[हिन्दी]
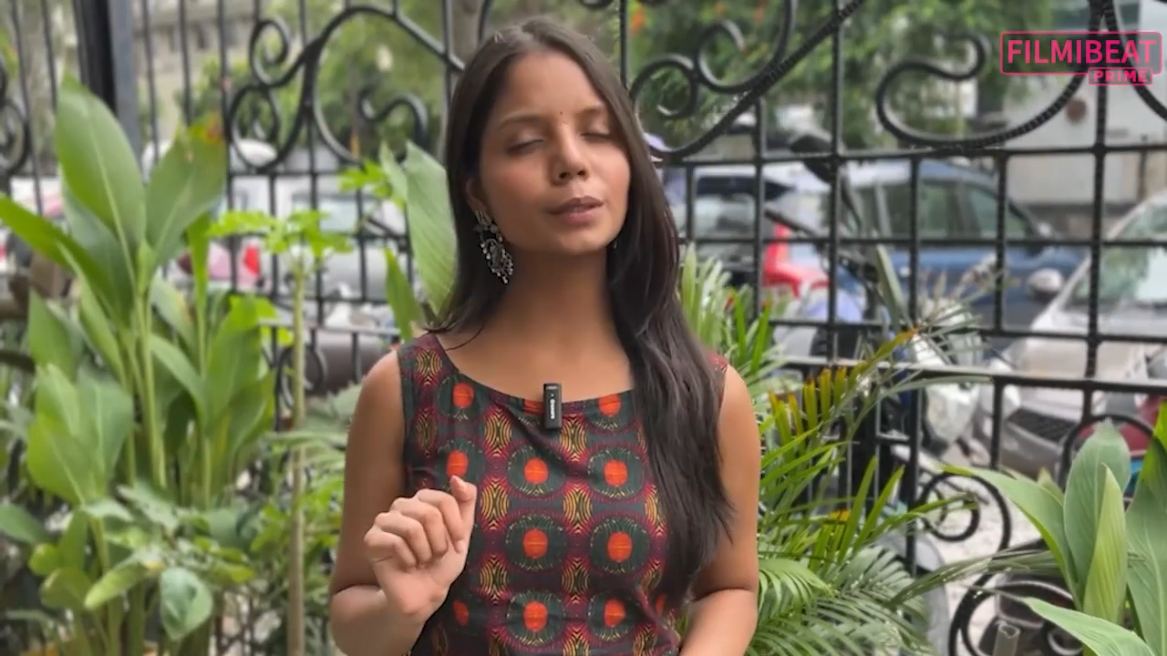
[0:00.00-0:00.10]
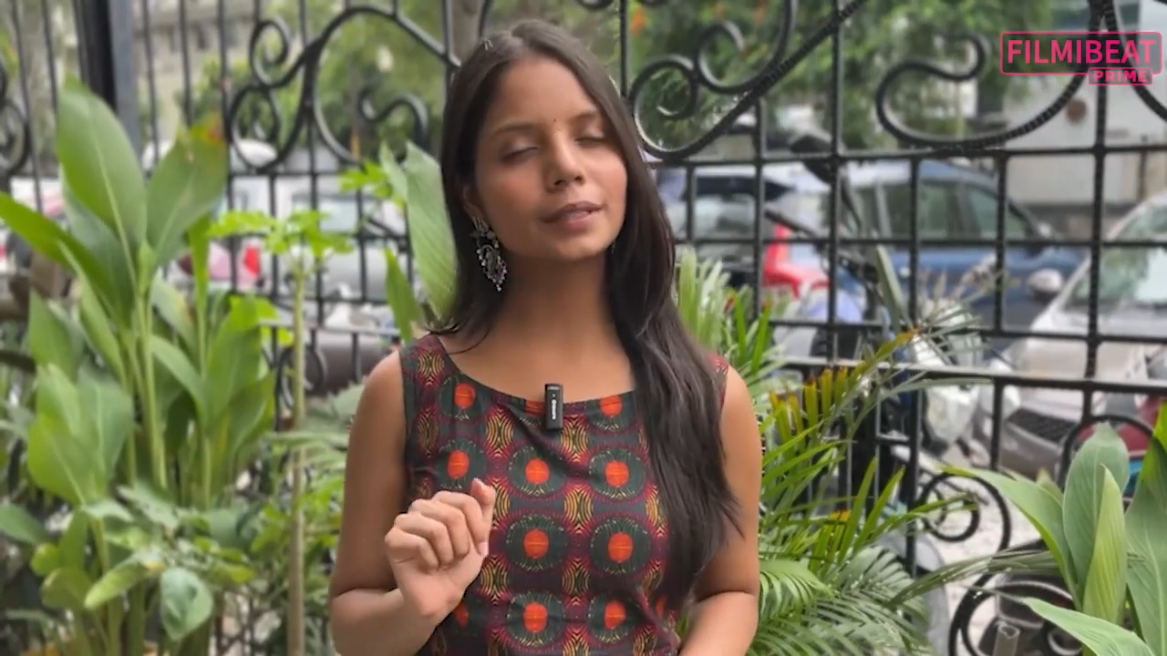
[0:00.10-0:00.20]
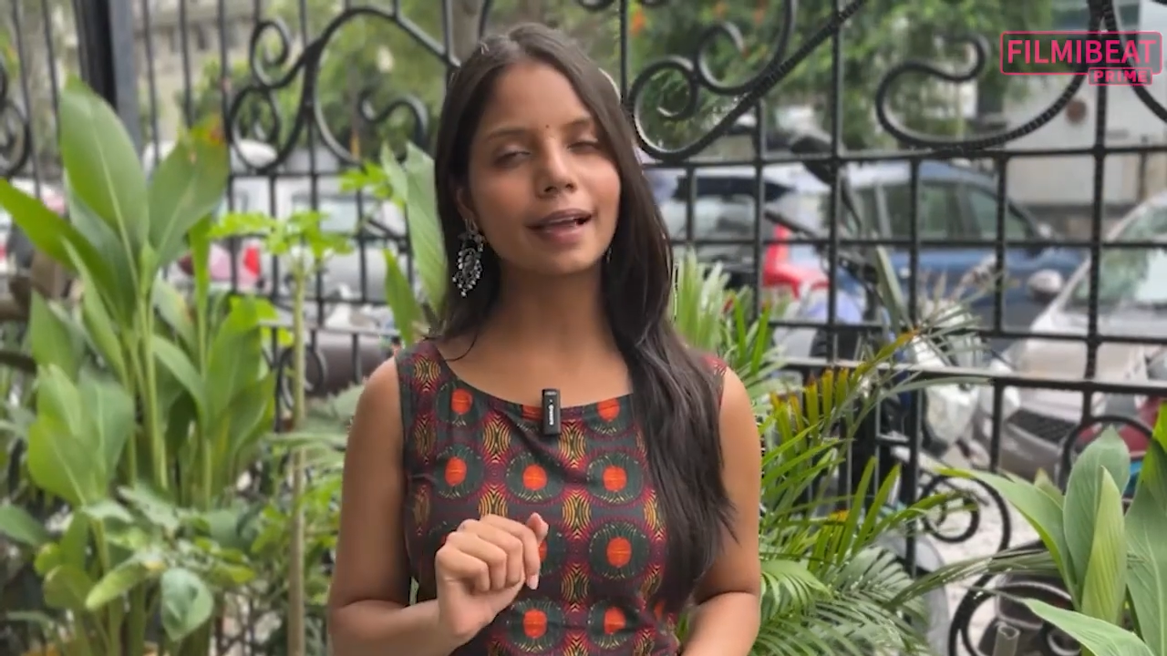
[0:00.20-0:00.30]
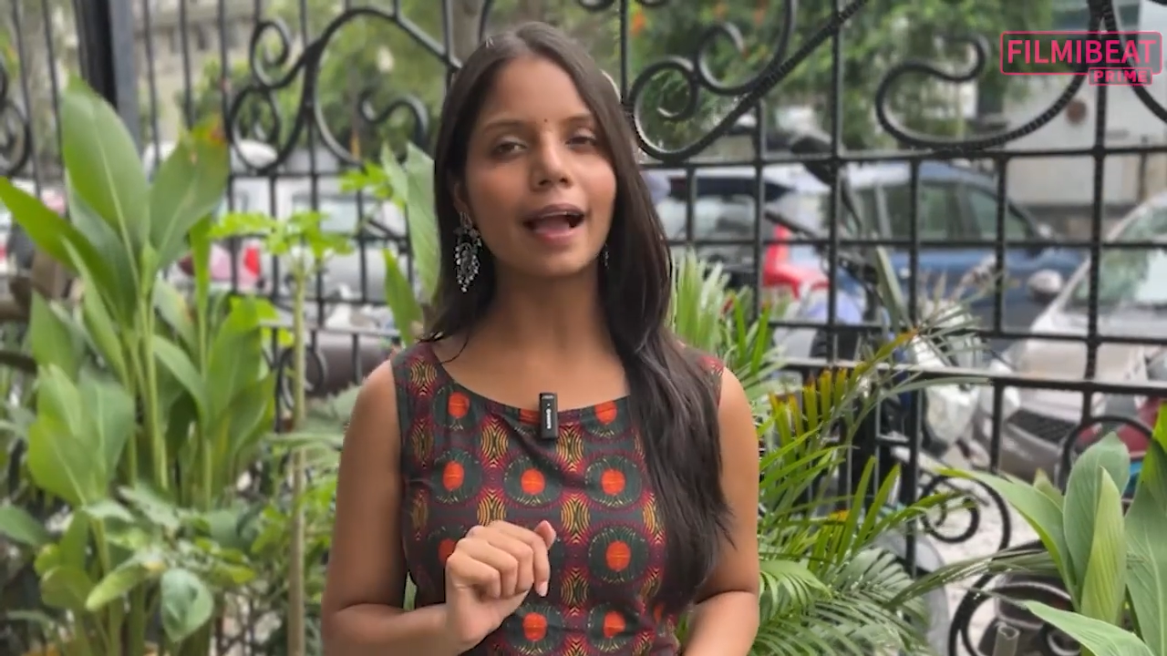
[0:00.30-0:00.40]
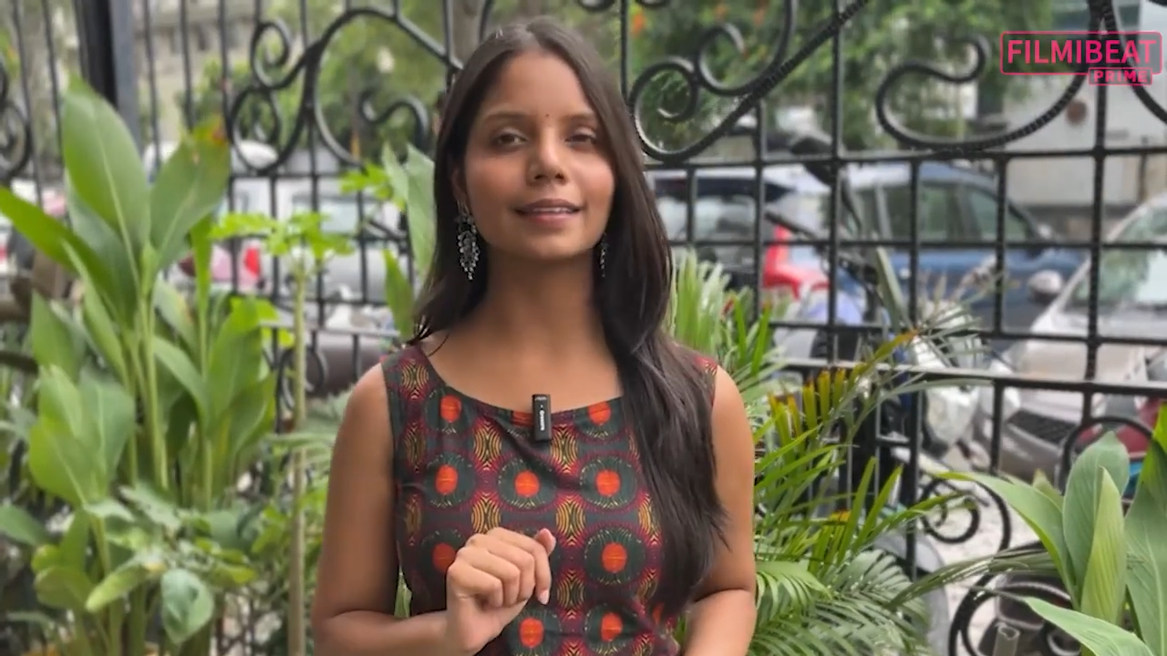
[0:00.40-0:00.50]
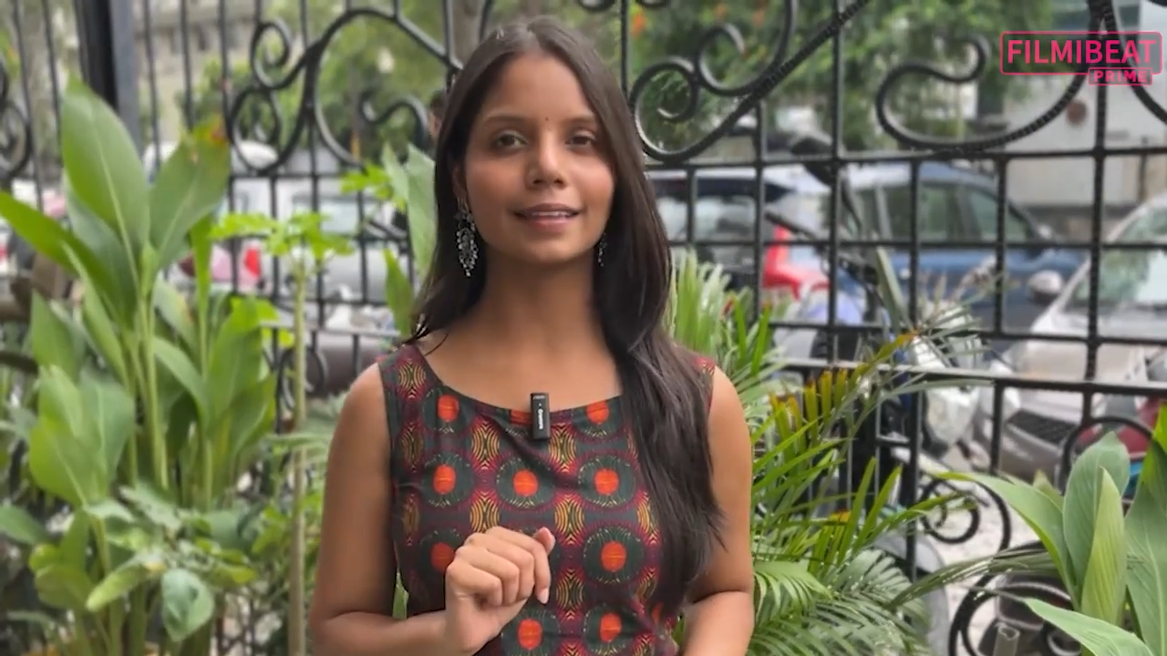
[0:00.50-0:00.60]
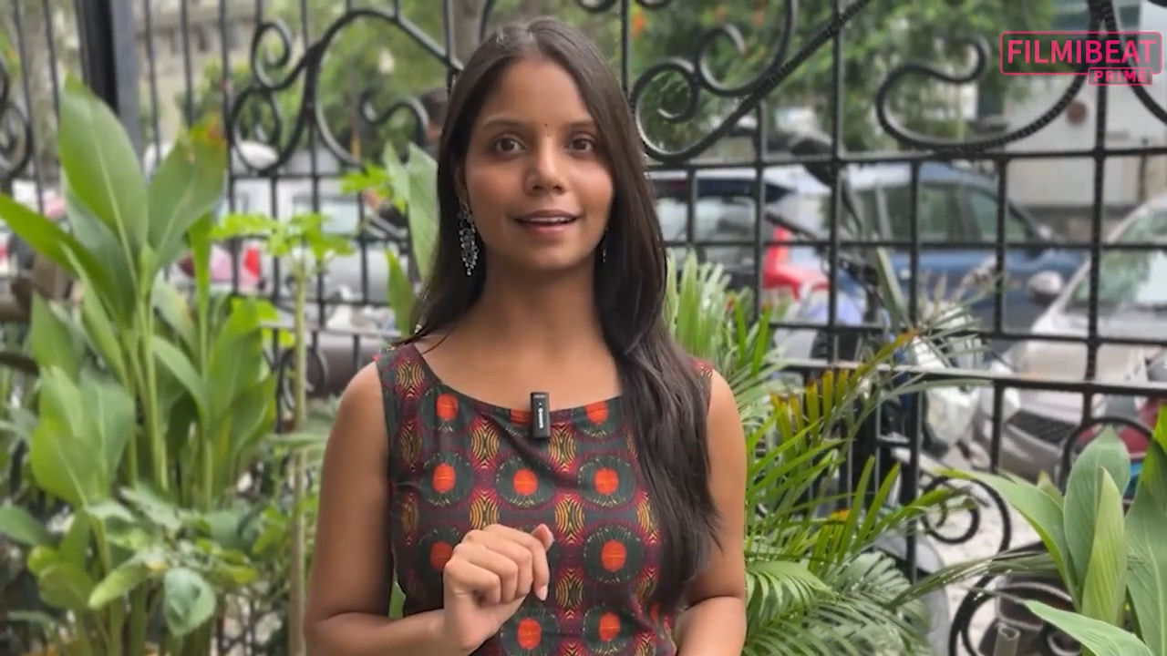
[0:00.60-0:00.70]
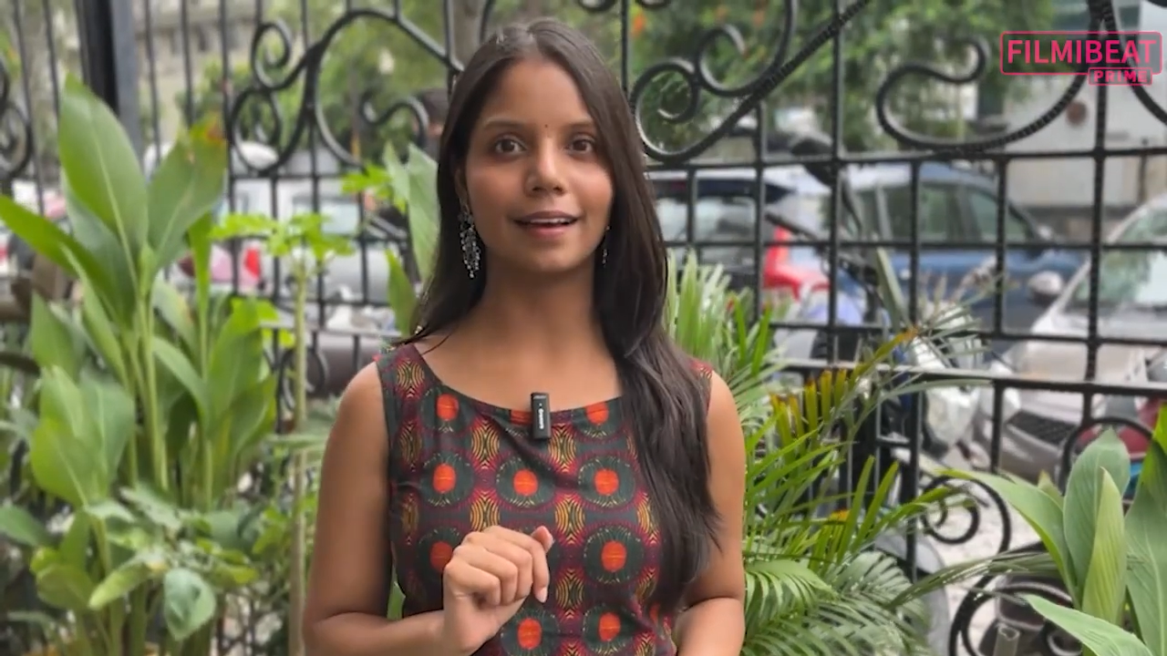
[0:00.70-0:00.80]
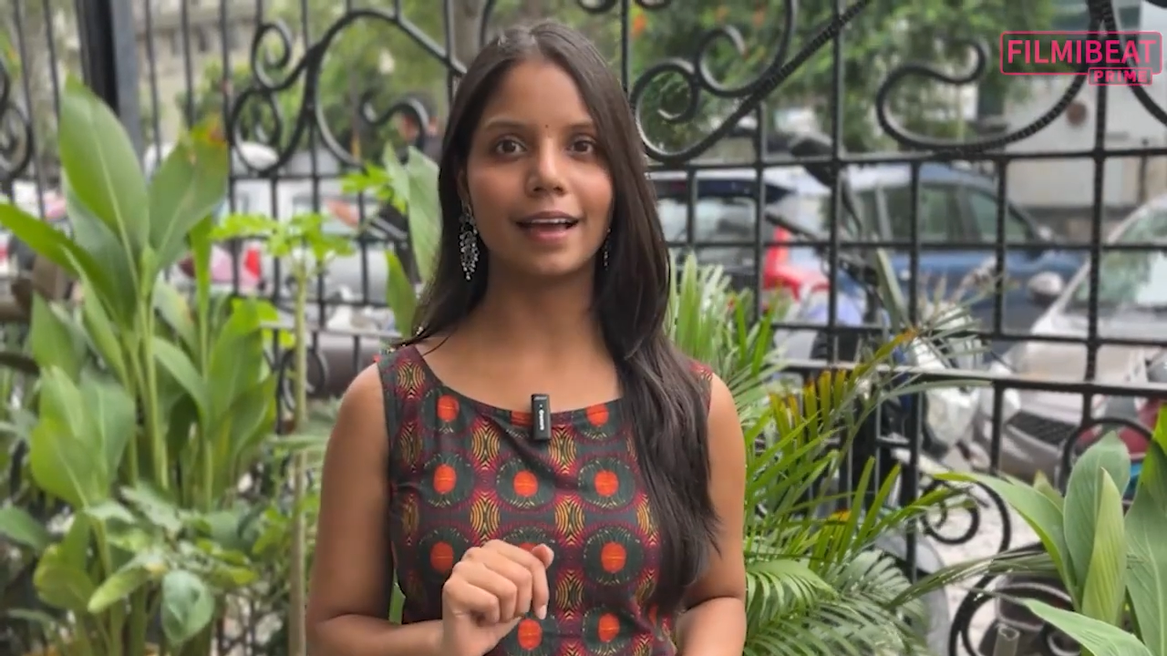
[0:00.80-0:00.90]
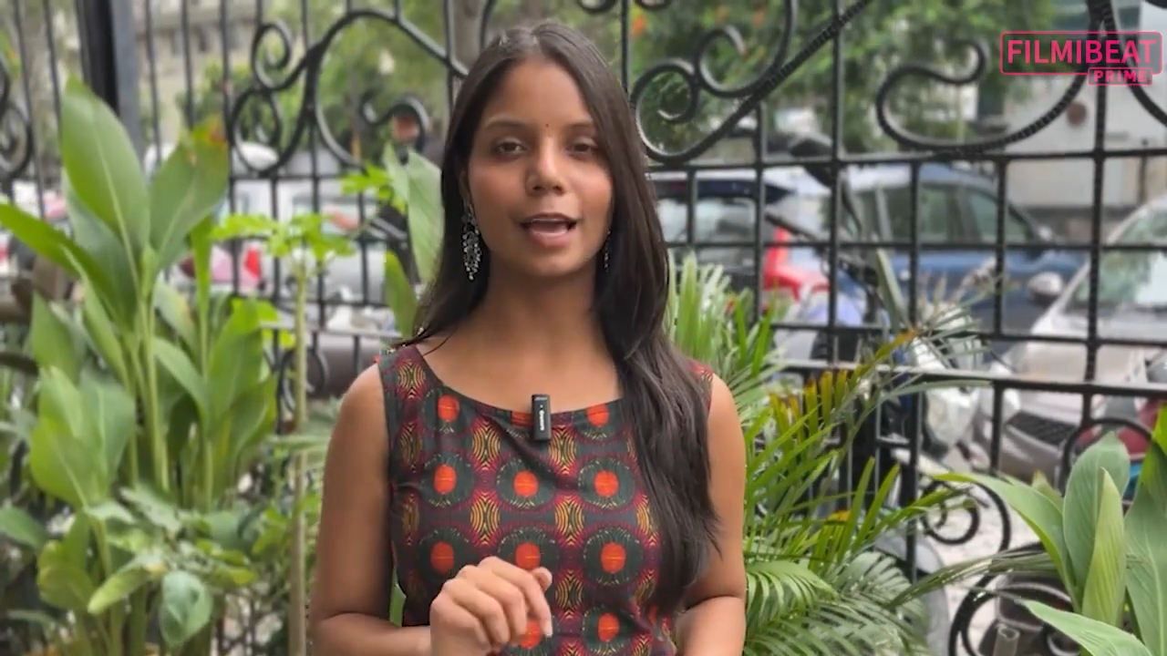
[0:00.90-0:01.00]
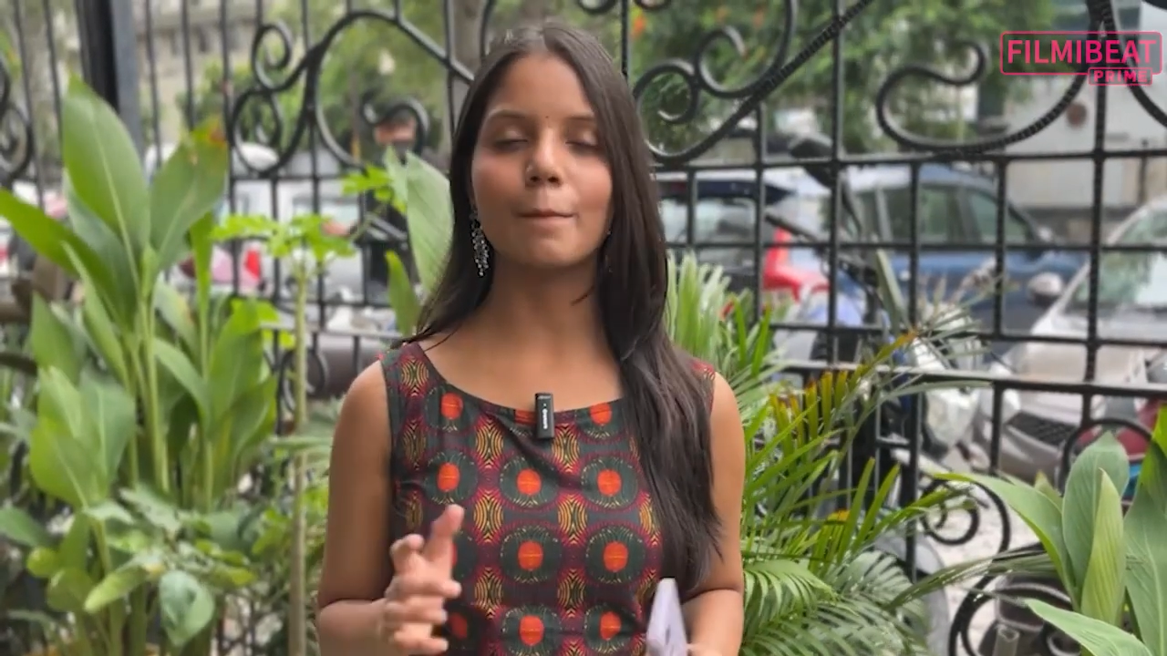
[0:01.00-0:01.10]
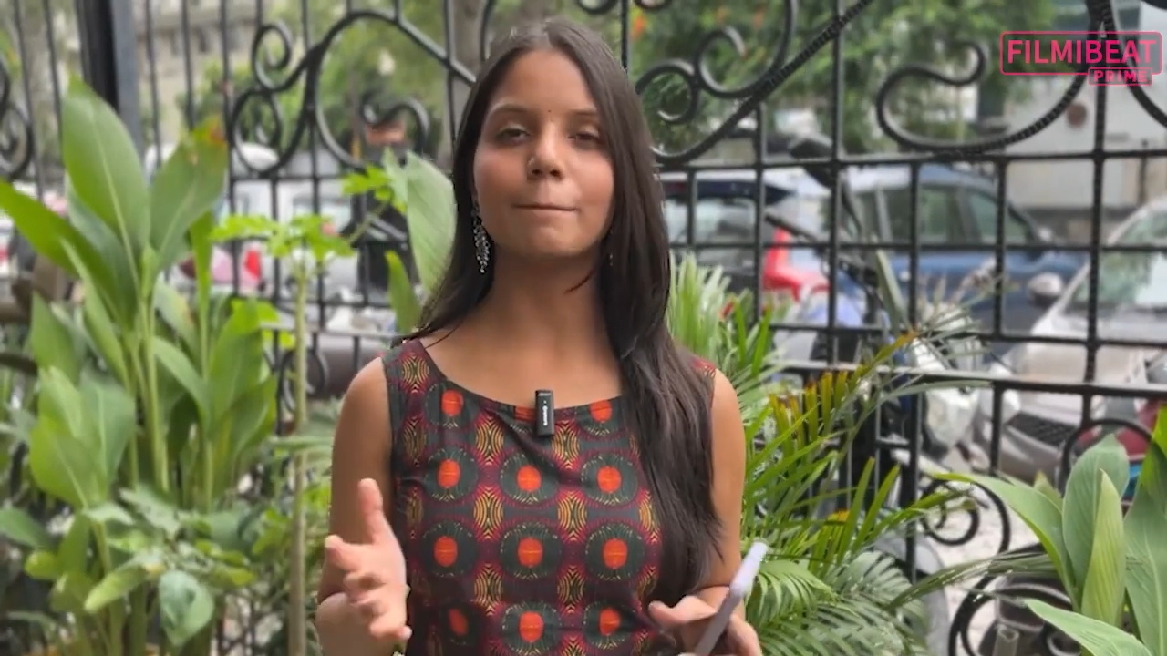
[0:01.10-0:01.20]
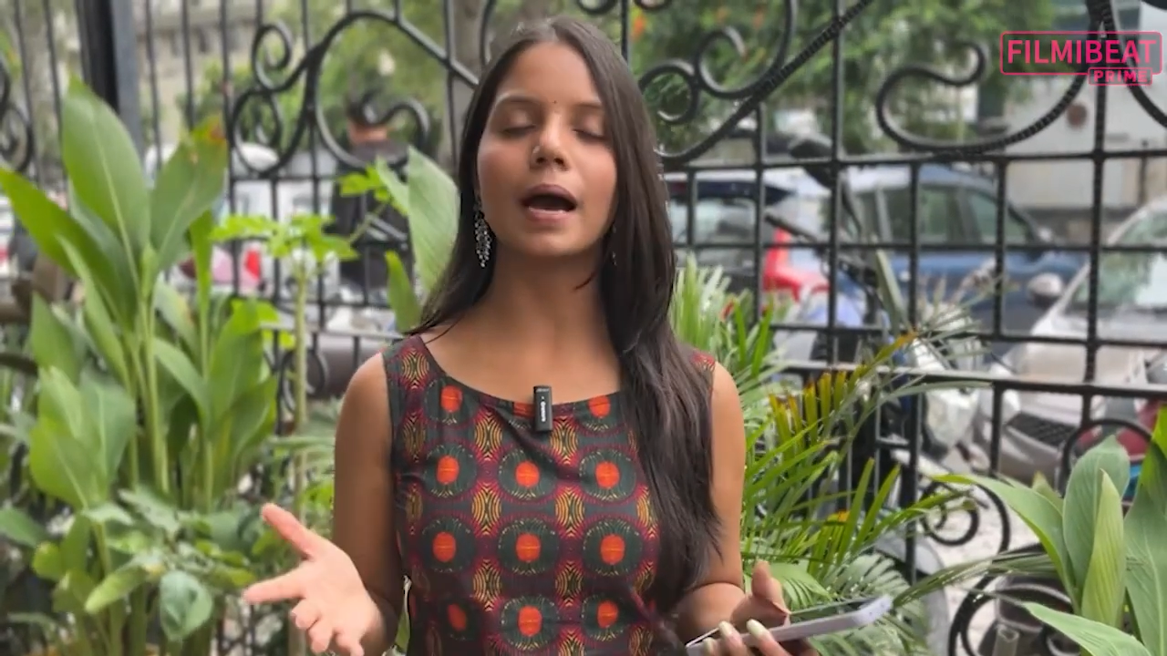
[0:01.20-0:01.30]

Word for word: तो दिखाई दे रहा है